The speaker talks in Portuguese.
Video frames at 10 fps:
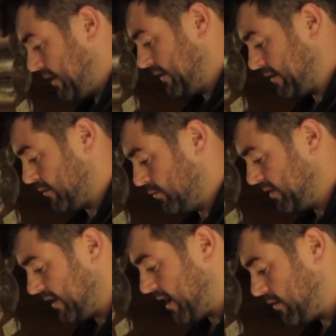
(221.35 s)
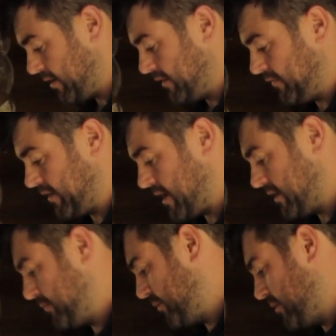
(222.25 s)
Então, o ideal é ele ficar
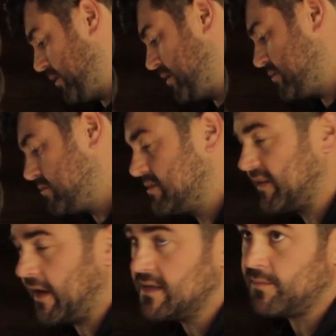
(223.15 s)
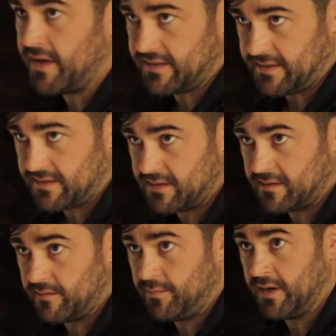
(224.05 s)
aqui pelo menos uns três meses,
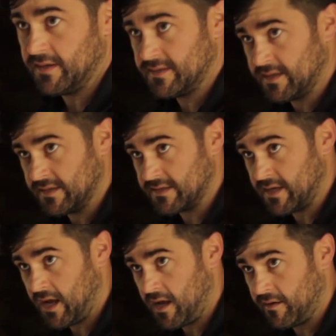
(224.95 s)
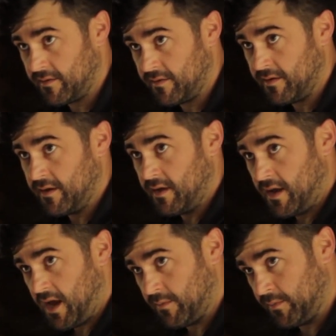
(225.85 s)
para ele descansar,
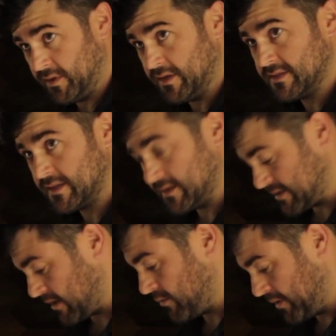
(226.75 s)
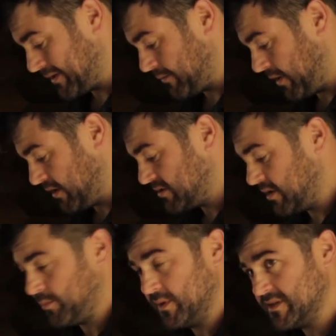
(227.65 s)
a bebida descansar completamente e
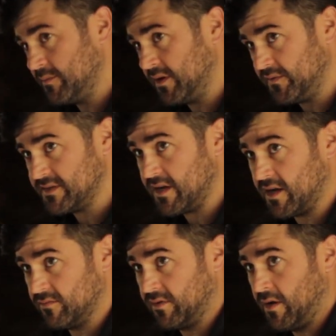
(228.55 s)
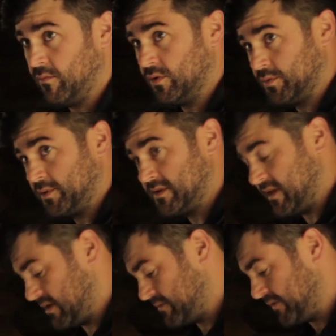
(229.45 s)
depois ser beneficiado, que é um outro
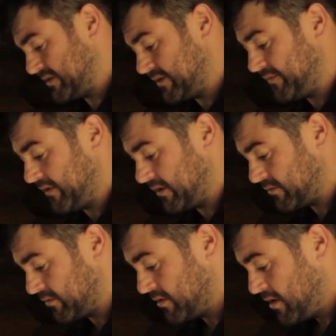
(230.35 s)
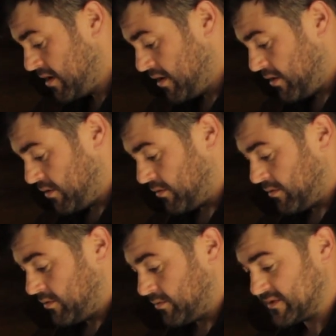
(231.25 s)
processo. Vai ser feito
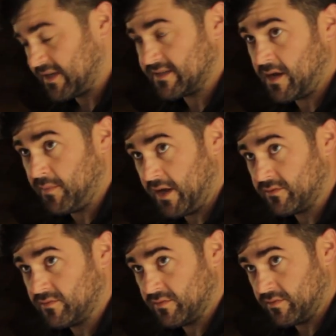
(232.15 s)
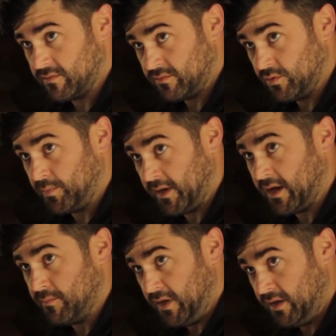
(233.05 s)
o descascamento do, do
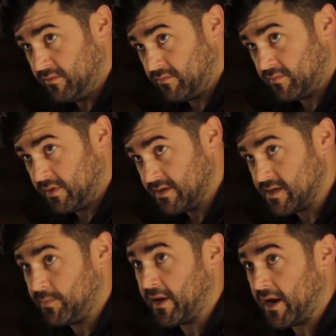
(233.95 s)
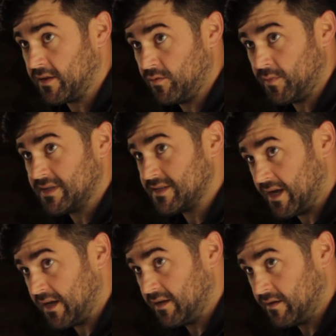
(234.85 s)
pergaminho e separado em uma
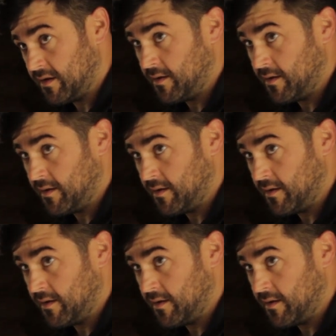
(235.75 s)
sala